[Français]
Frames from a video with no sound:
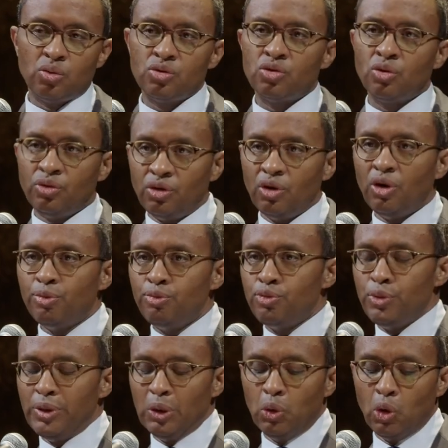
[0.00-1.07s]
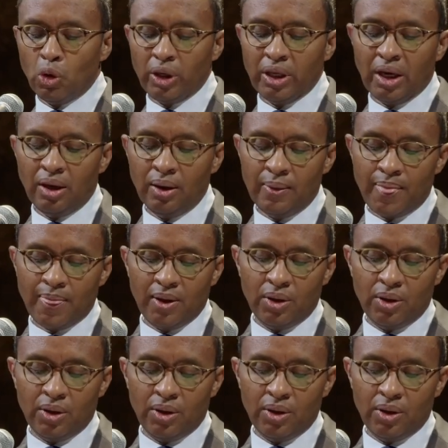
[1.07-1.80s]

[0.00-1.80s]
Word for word: aux auteurs puis aux lauréats,